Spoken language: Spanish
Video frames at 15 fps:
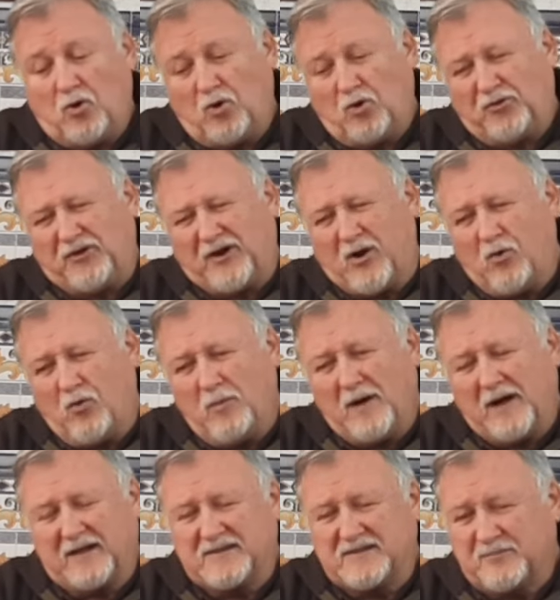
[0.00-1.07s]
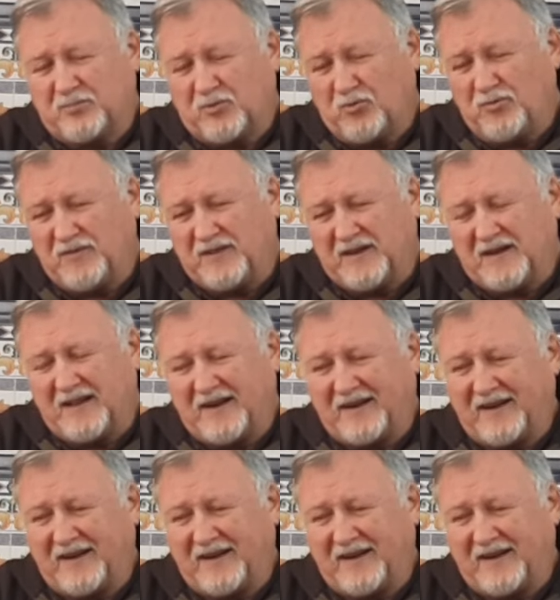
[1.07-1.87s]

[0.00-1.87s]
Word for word: Otra uva que se produce en la